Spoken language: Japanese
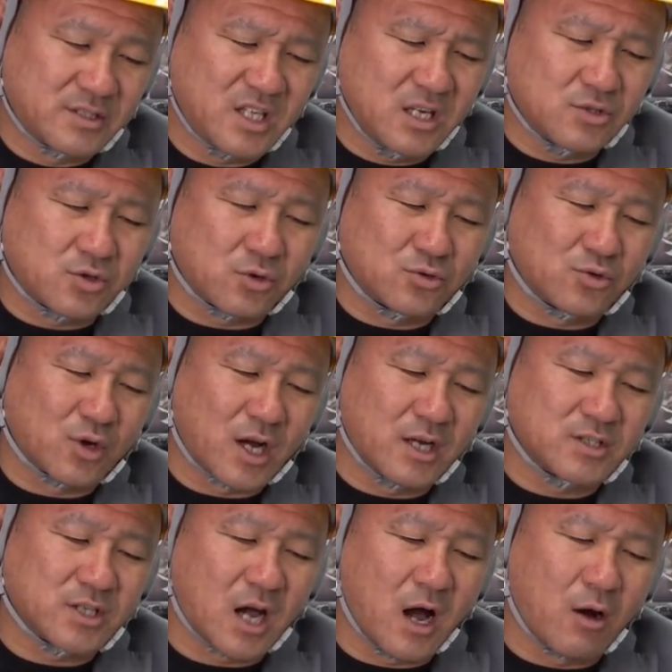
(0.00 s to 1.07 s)
前職の
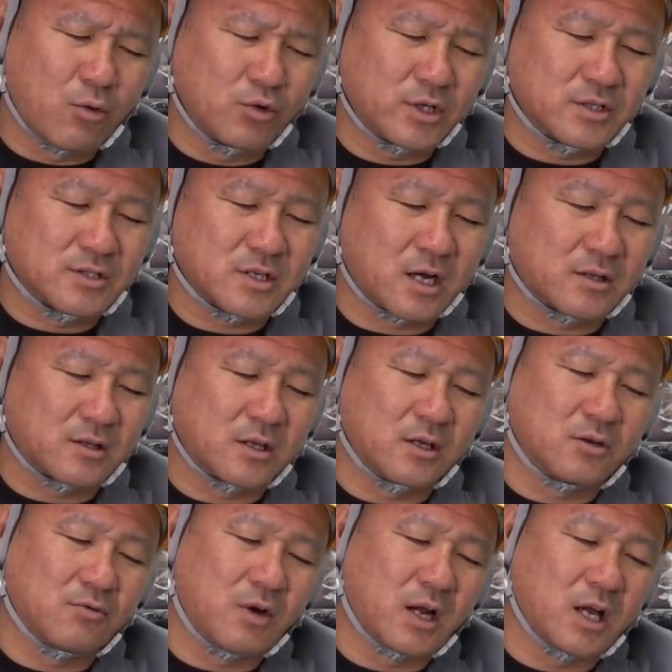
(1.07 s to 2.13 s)
会社、アホで使ってい
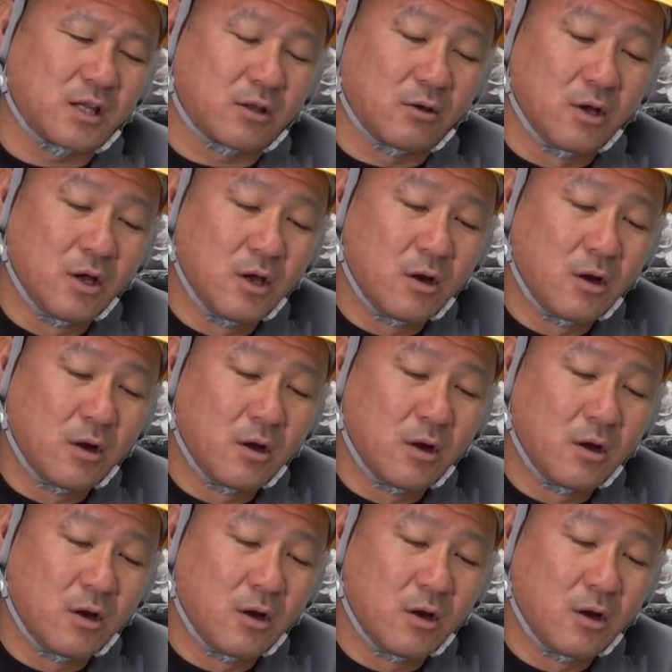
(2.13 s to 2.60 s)
る笑いって、